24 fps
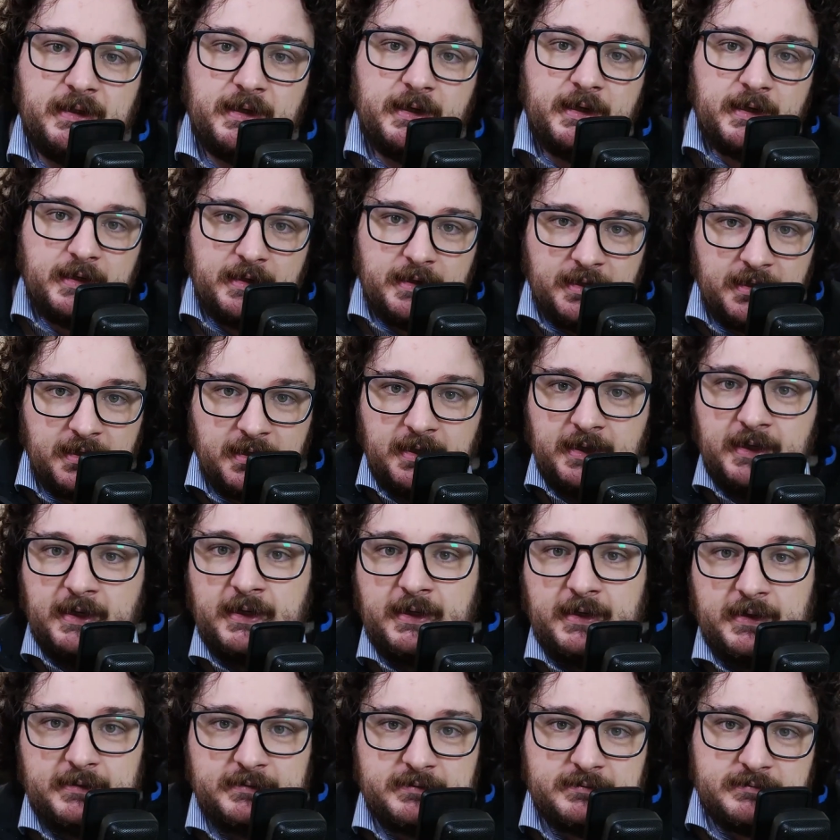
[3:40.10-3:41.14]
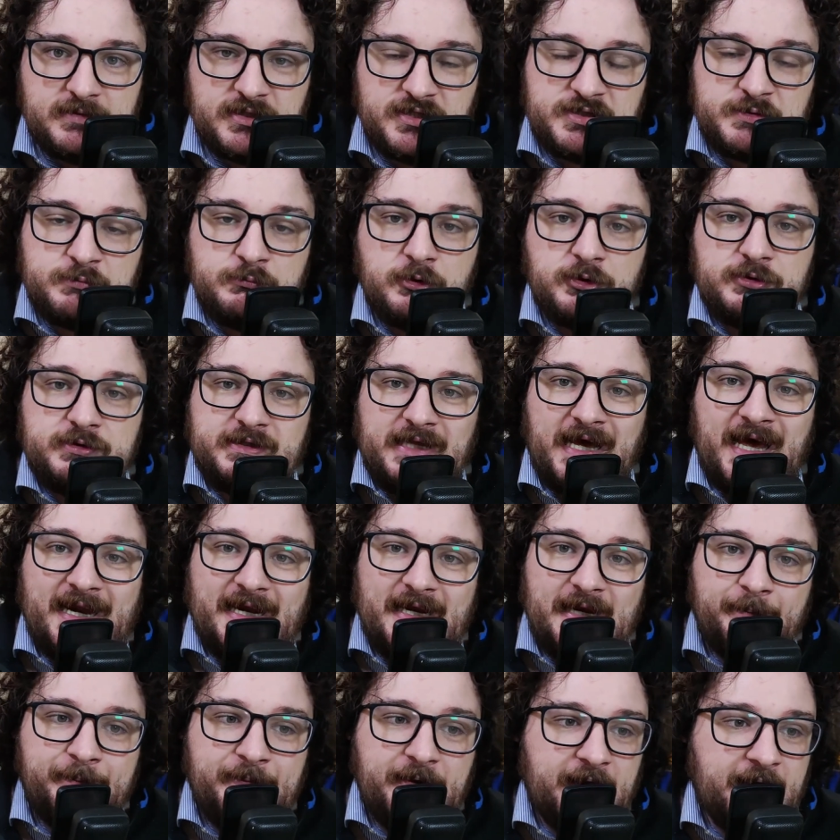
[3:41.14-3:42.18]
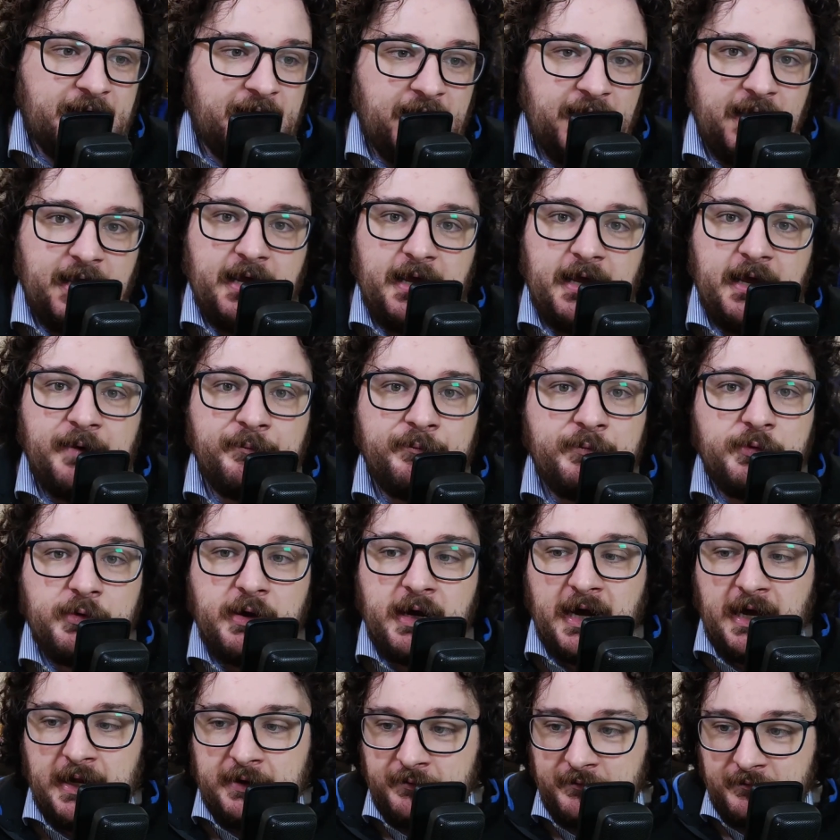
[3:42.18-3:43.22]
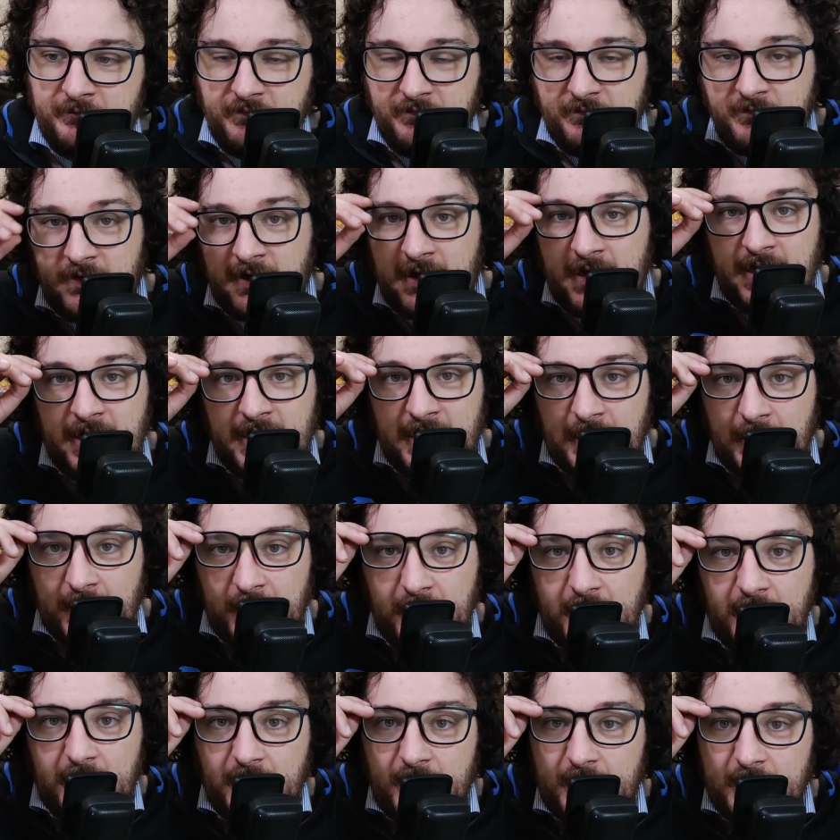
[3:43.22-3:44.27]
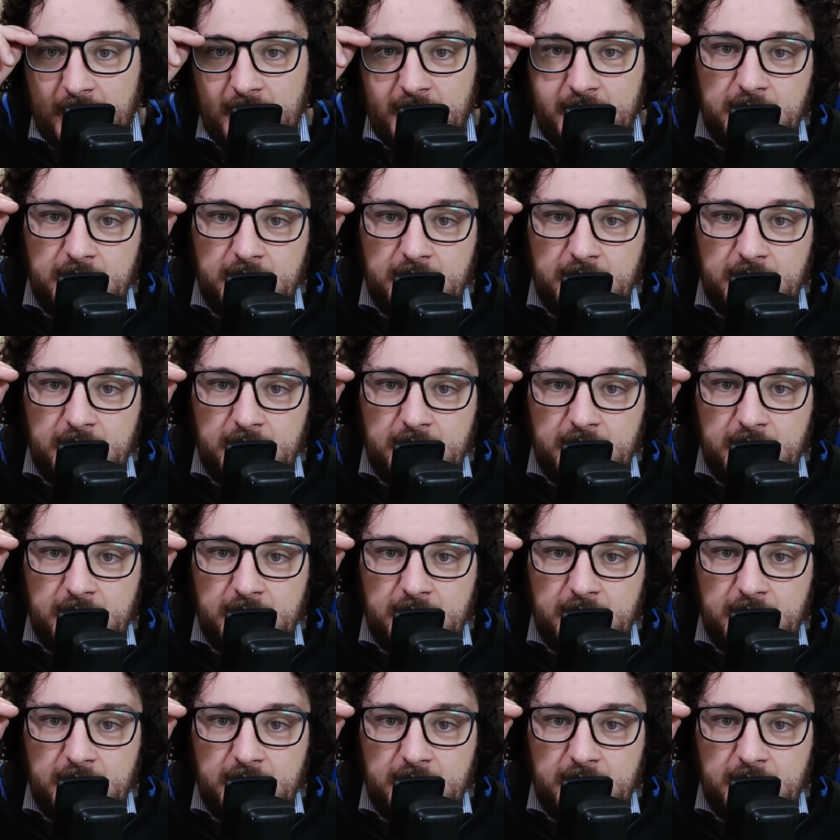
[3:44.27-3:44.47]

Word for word: Eh, smontarla perché Boga non fa